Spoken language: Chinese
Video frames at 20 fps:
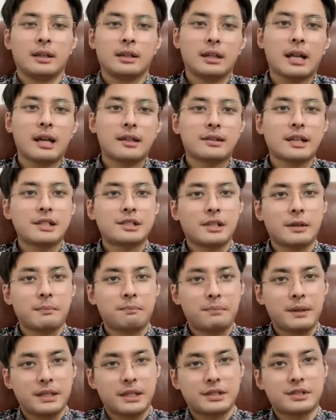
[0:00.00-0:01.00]
那在这个
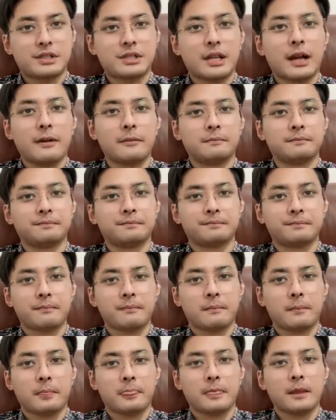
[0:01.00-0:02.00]
背景之下，
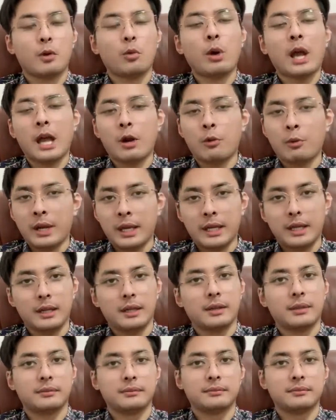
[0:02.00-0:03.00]
外
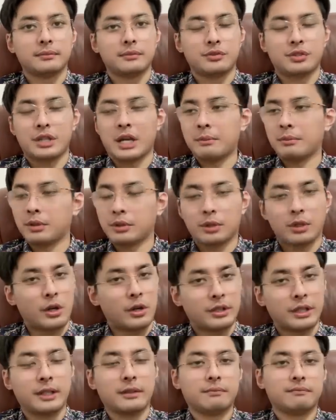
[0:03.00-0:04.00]
围全部
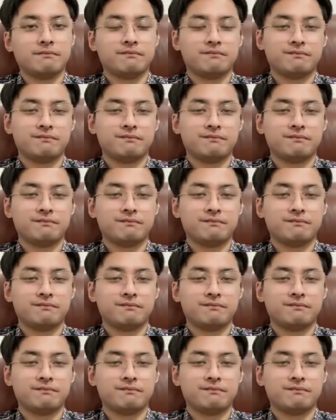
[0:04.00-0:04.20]
搞定。